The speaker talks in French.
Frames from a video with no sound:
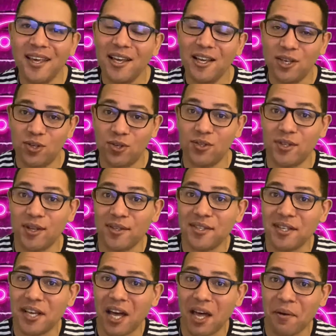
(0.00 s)
Je suis
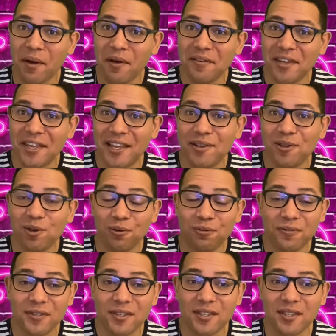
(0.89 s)
sortie quand même avec quelques
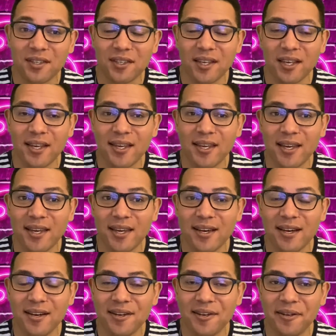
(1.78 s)
filles.
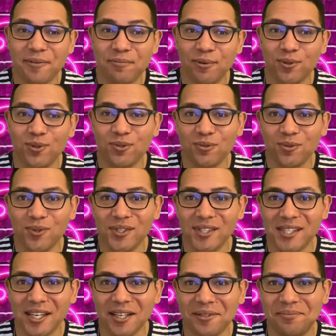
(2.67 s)
Et pour tout vous
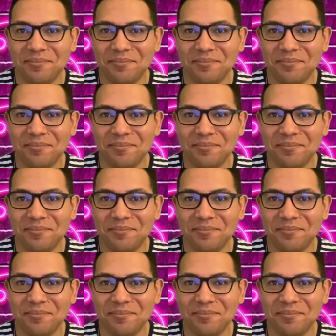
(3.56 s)
dire,